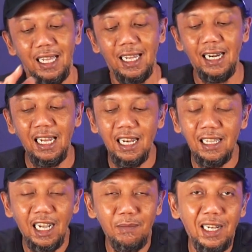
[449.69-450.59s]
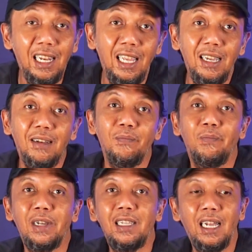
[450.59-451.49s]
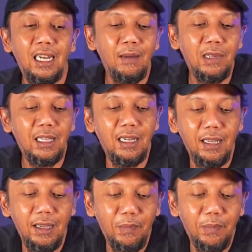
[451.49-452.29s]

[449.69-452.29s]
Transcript: Dan ini jadi sangat menarik. Pasangan ini menjadi